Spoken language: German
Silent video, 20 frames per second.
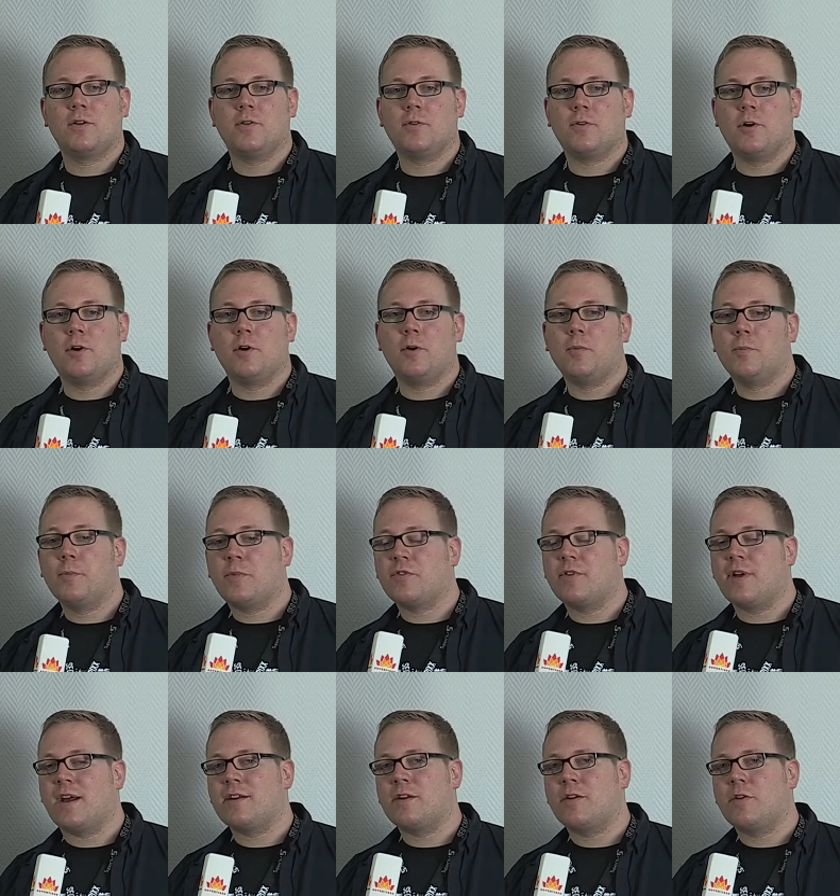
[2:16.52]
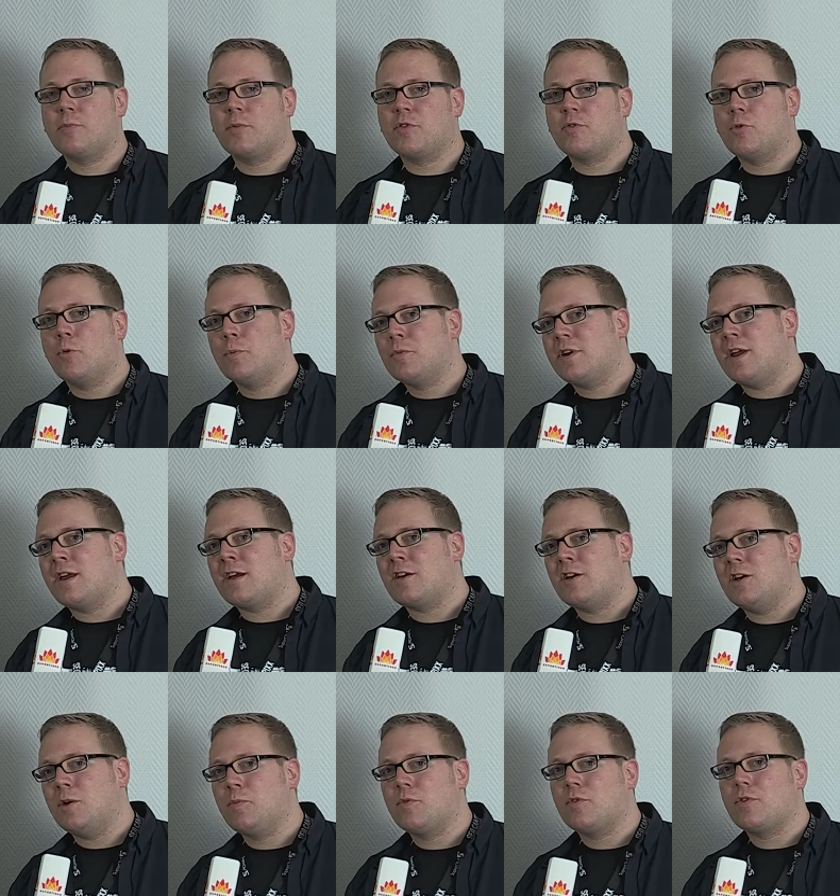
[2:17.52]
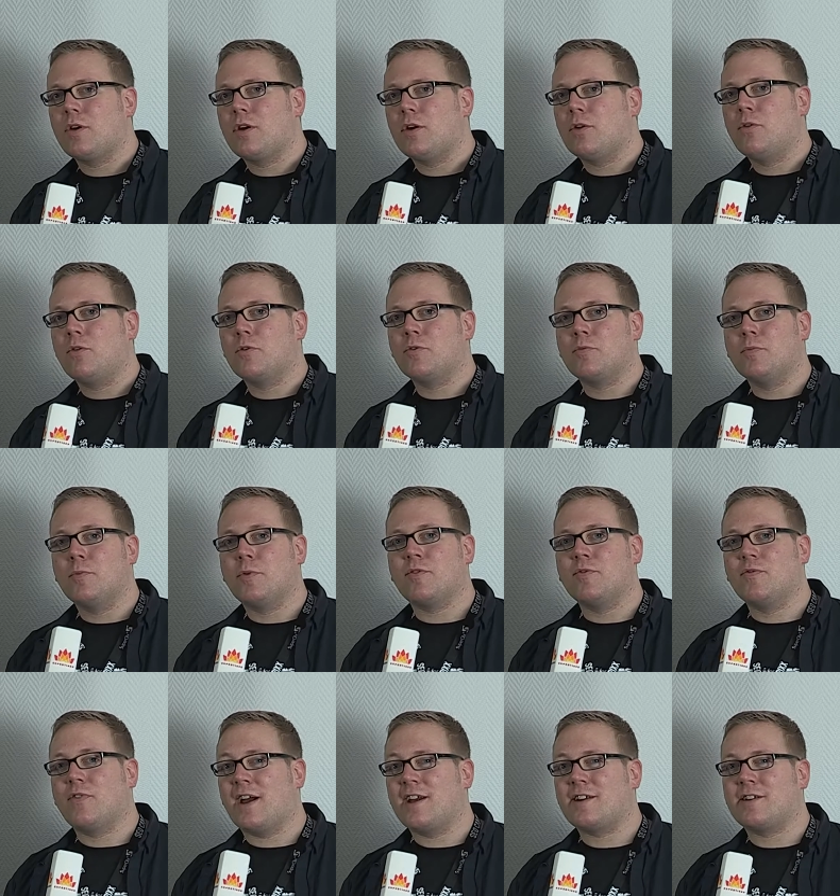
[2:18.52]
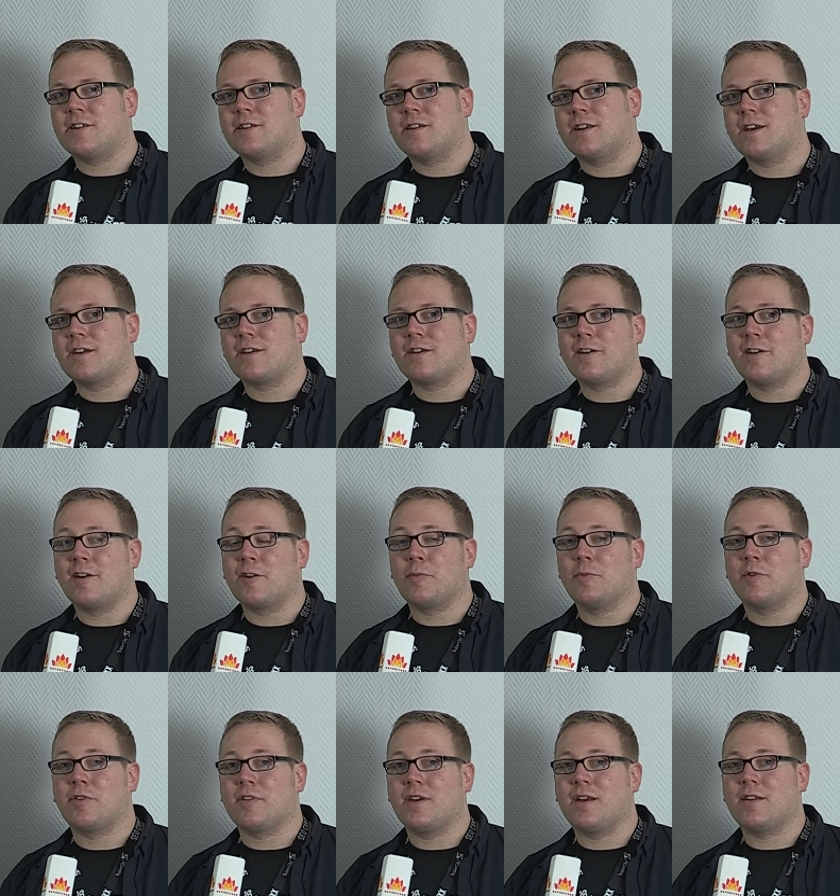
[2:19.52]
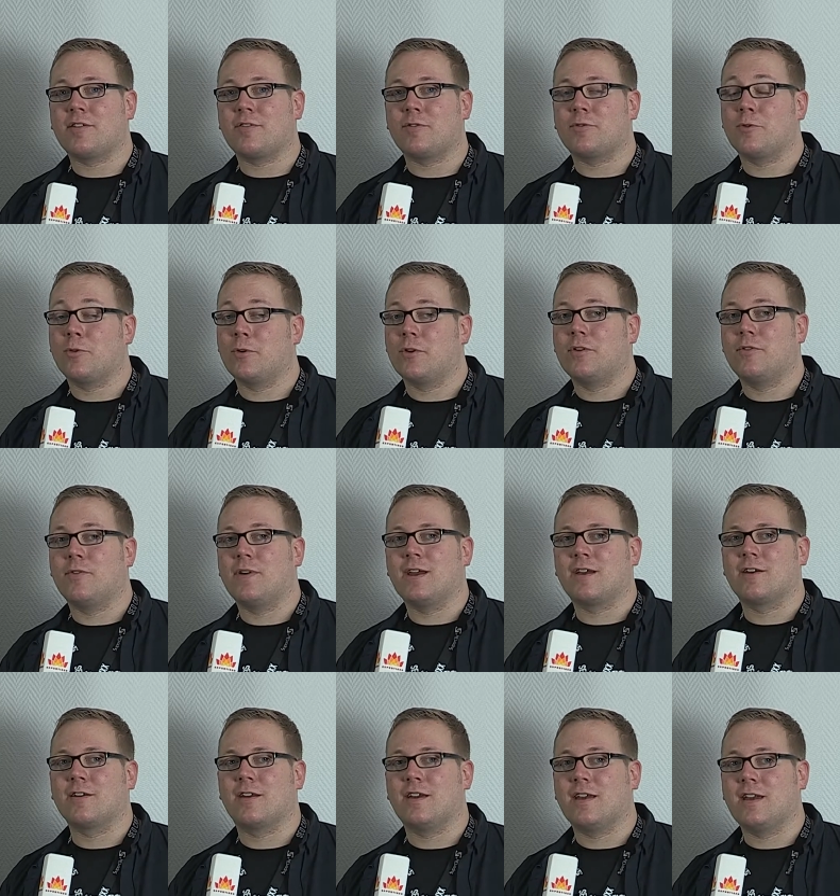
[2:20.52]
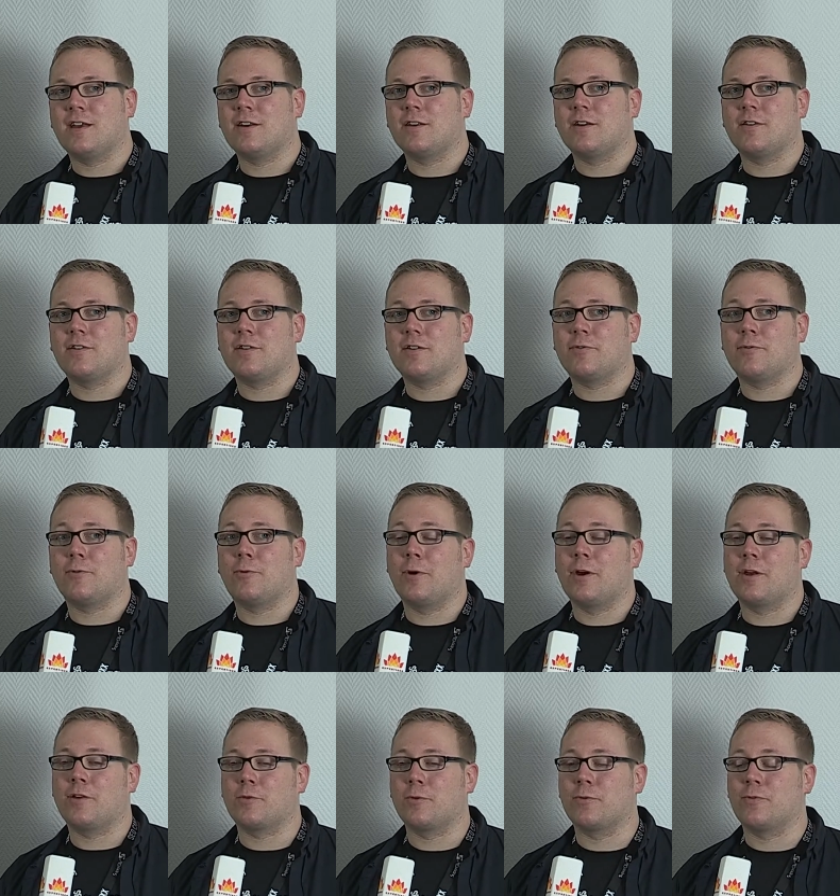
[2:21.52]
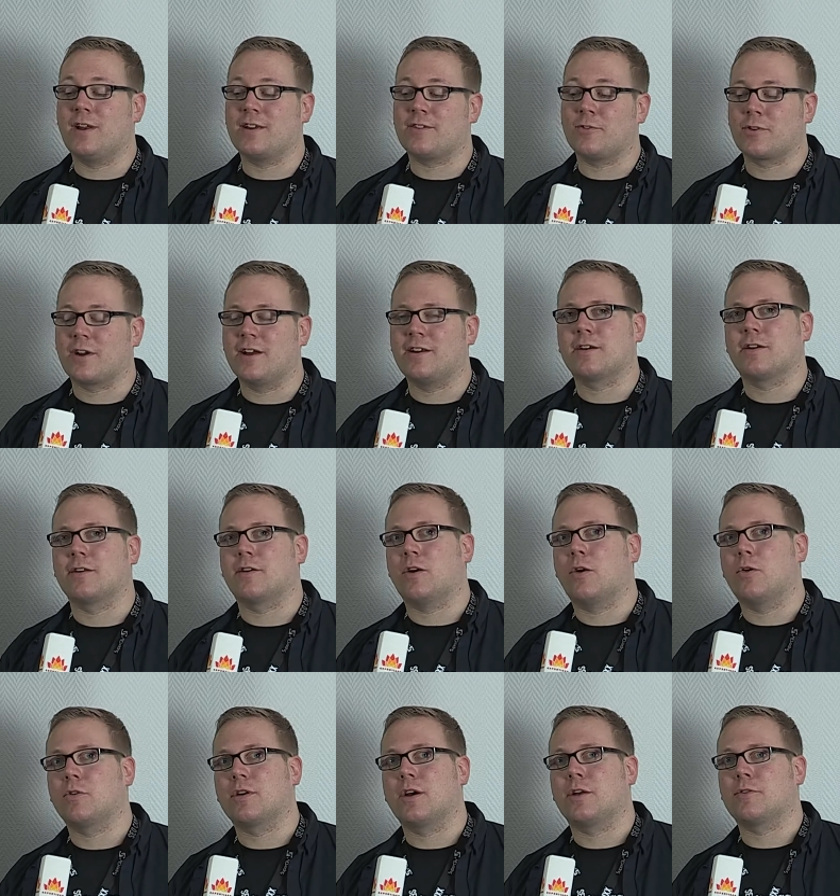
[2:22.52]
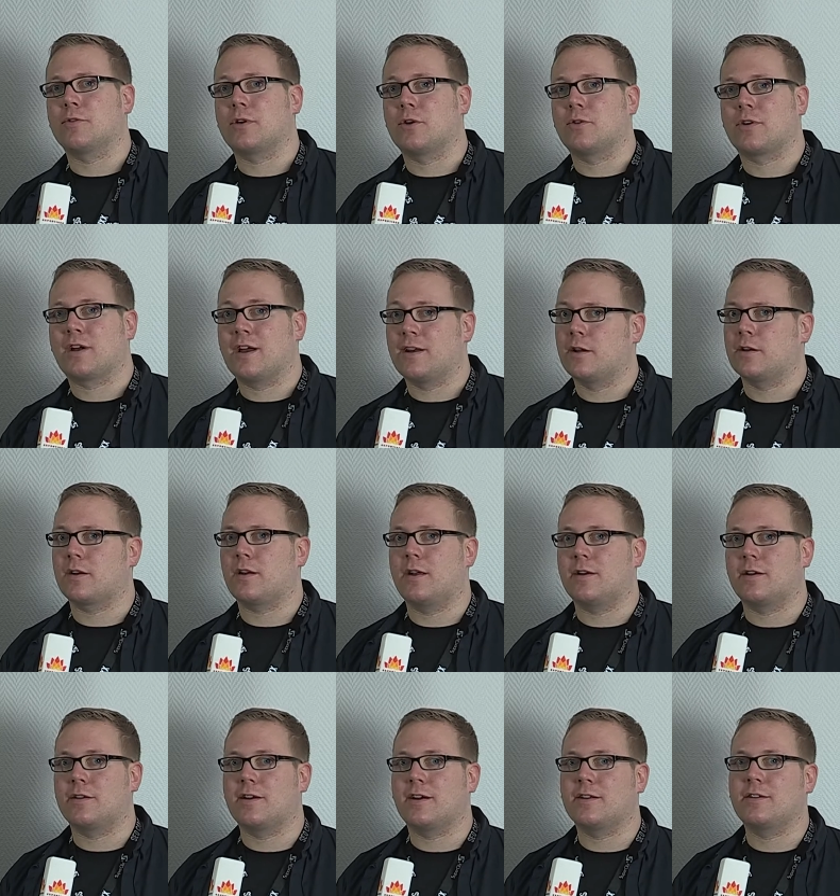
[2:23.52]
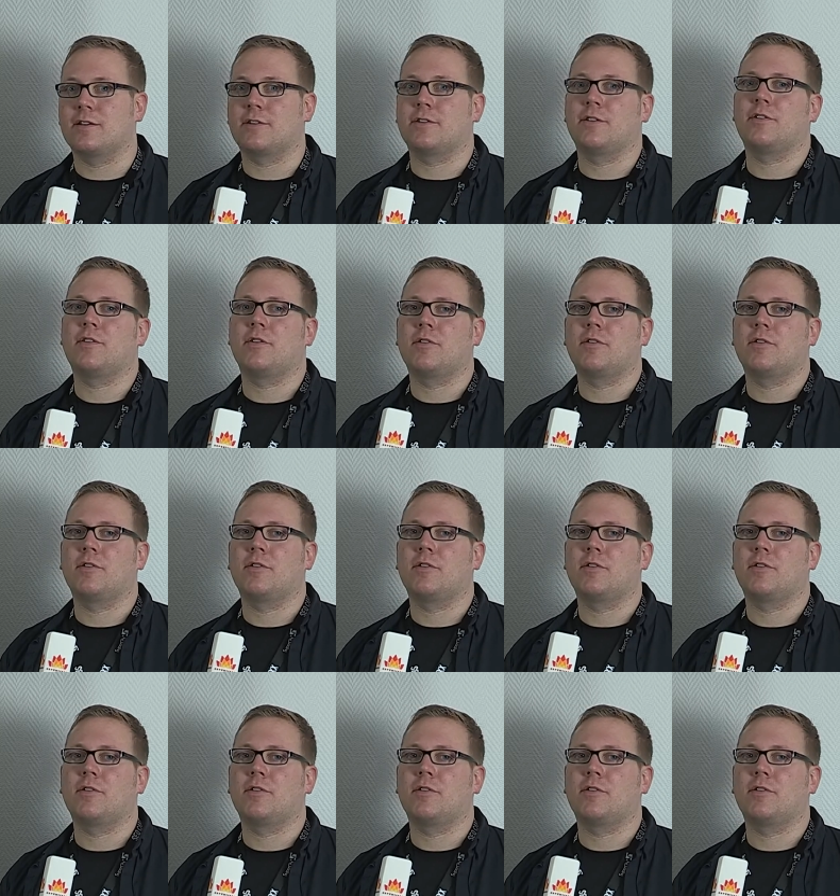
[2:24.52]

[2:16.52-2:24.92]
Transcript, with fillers: Äh, ein, bisschen an, ein bisschen umdenken im SEO und ein bisschen weiterdenken als bis jetzt und neue Wege gehen, die sich vorher so vielleicht noch keiner getraut hat oder noch keiner dran gedacht hat.